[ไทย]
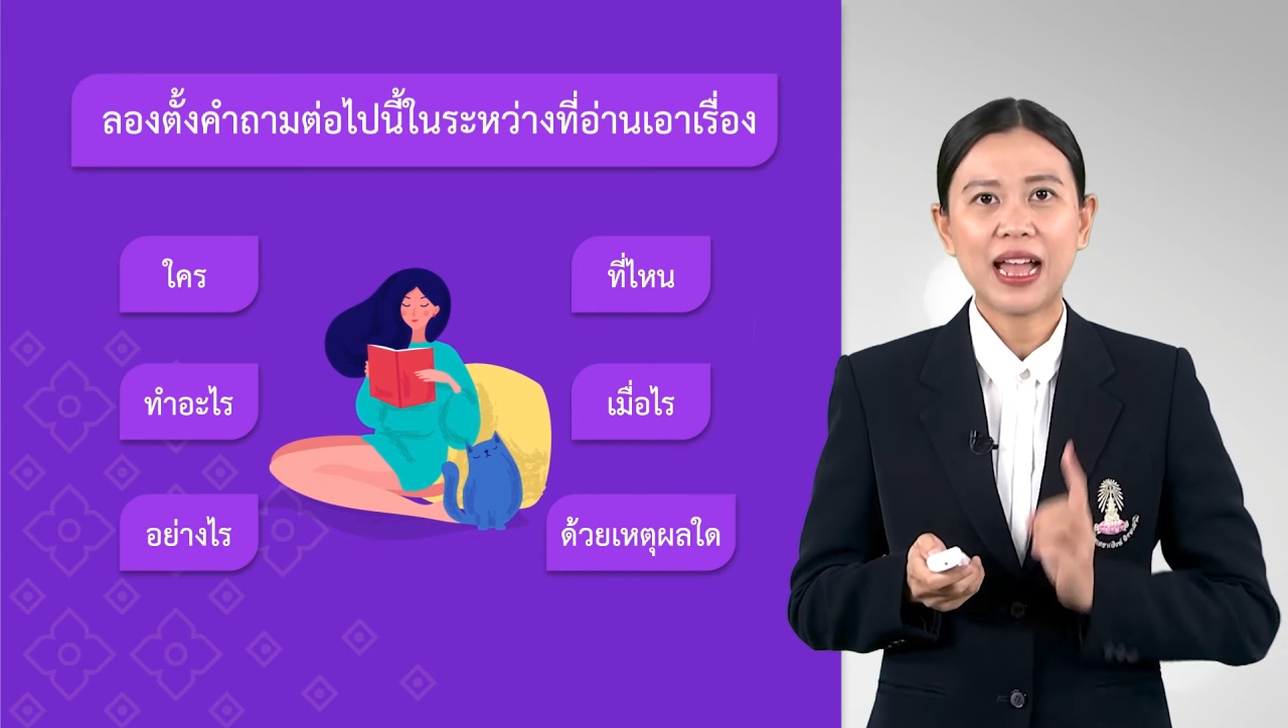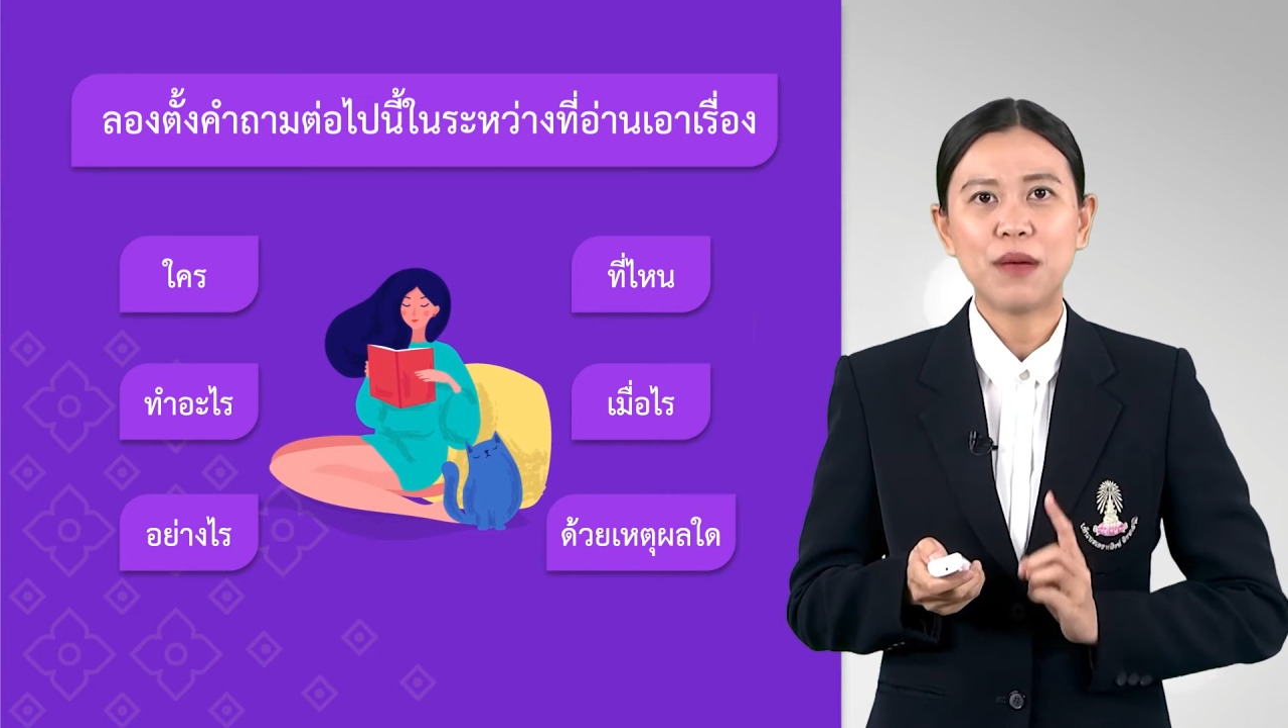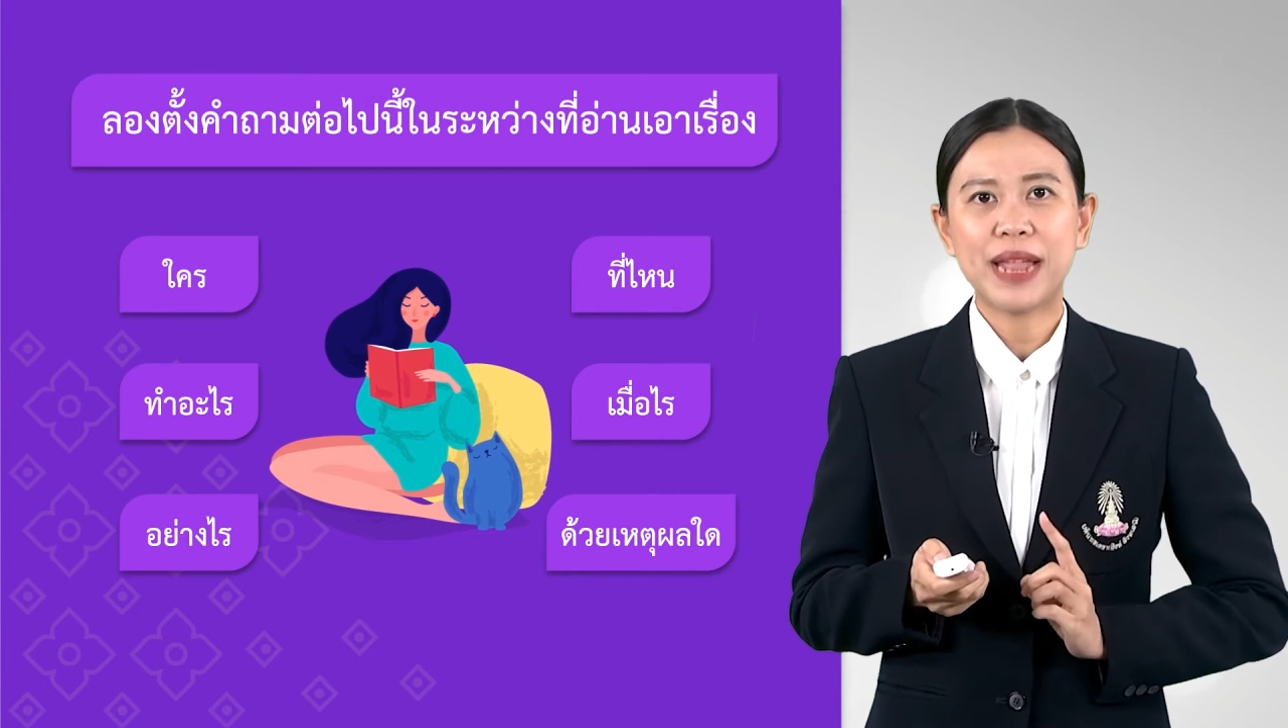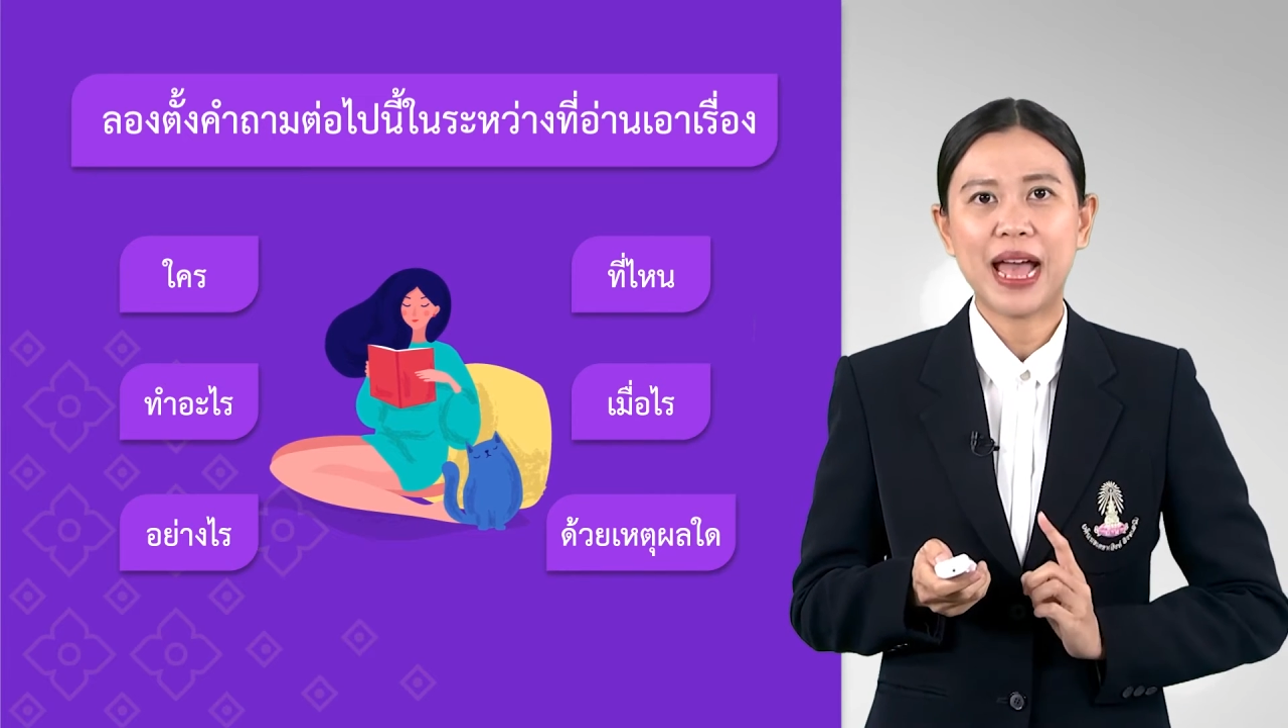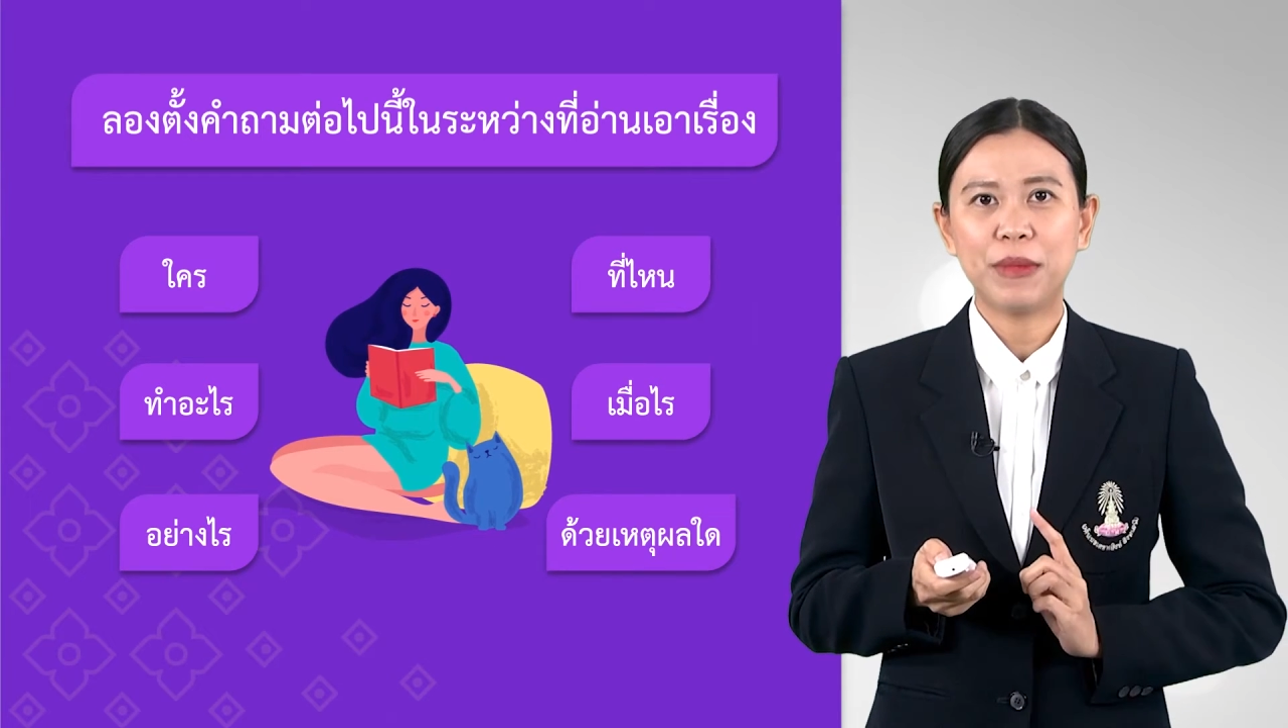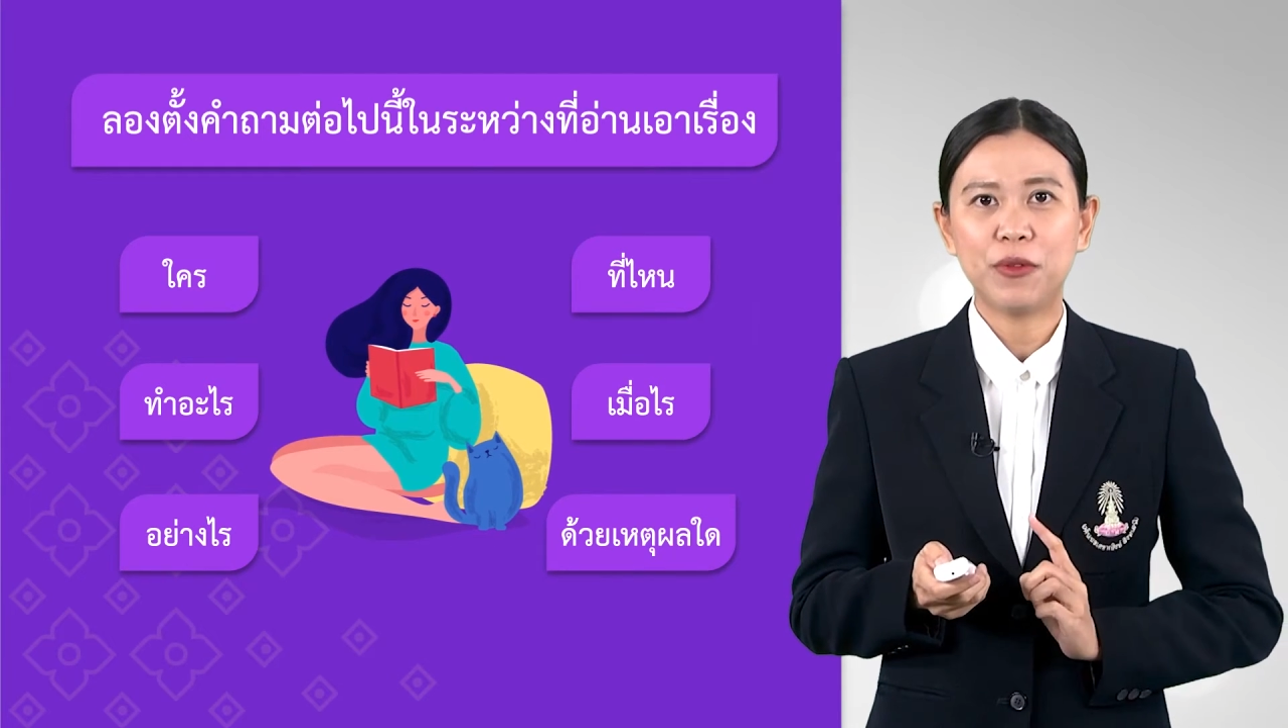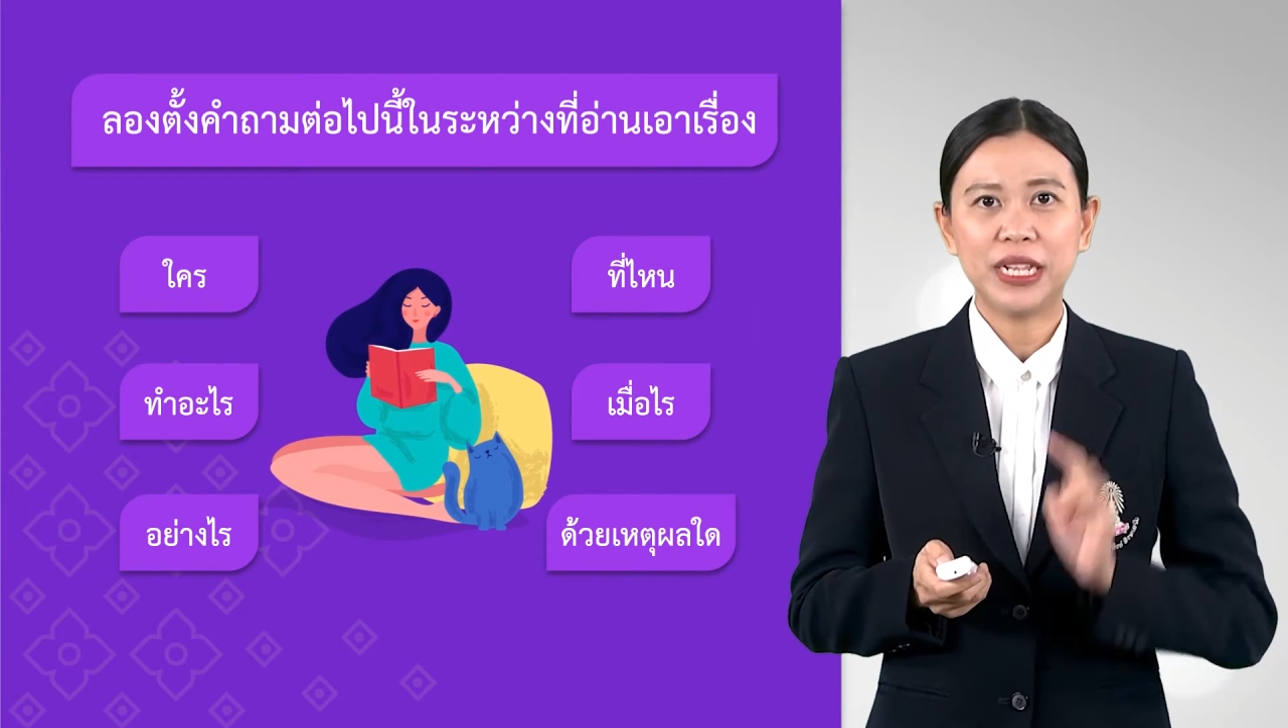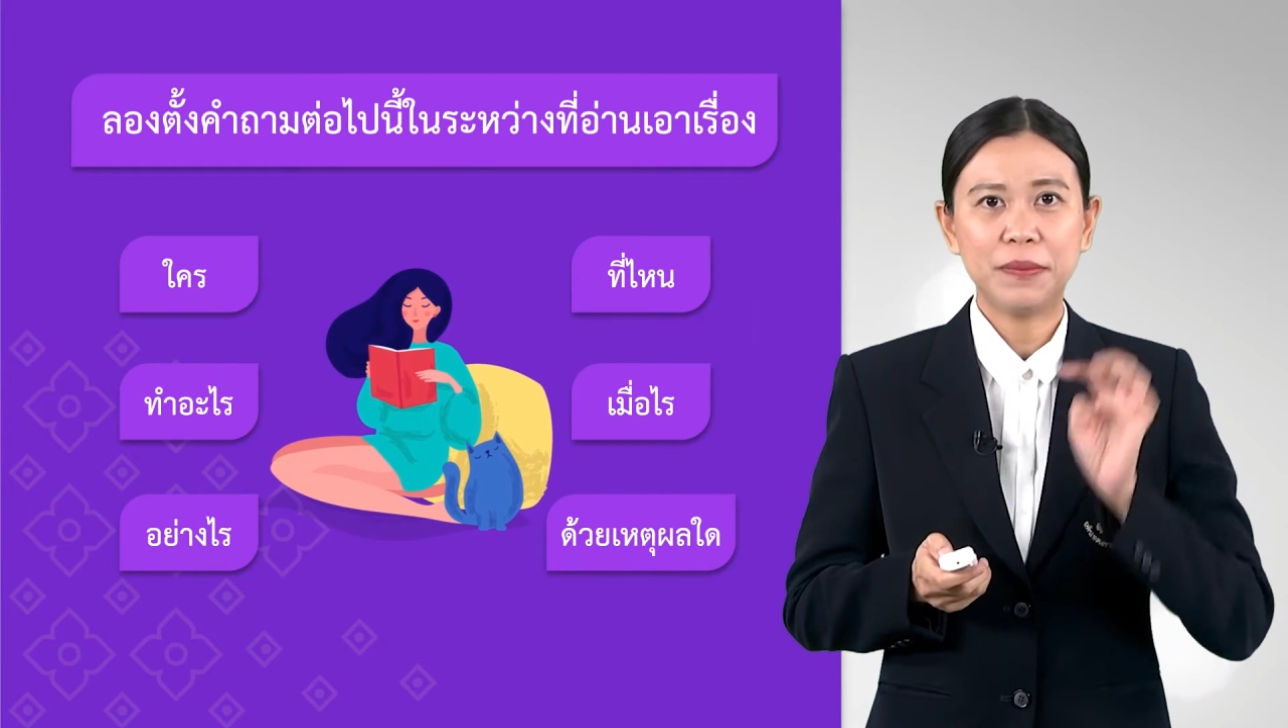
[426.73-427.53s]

งคำถามเหล่า